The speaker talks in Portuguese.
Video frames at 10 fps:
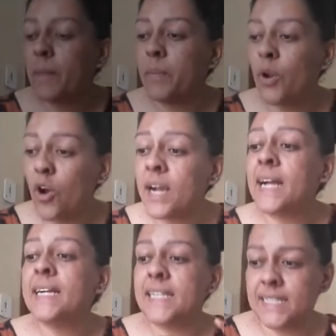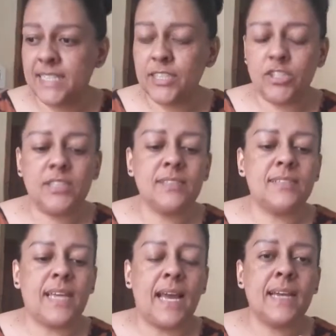broca grande,
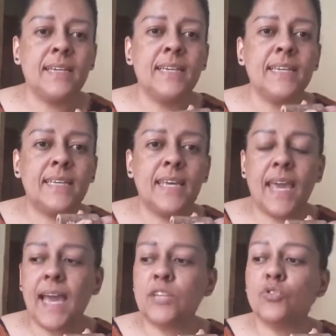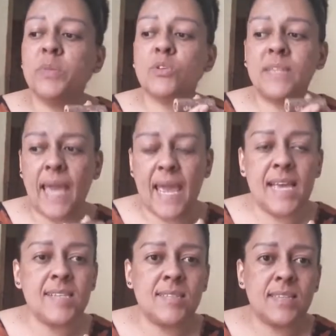tá? Que é a número
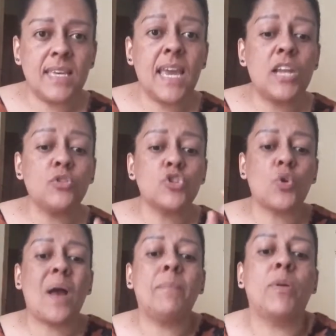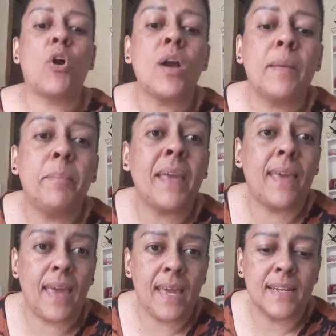10. E ele usou a broca
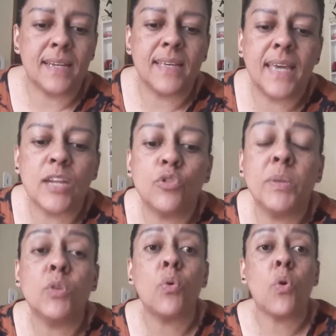pequena, que é a número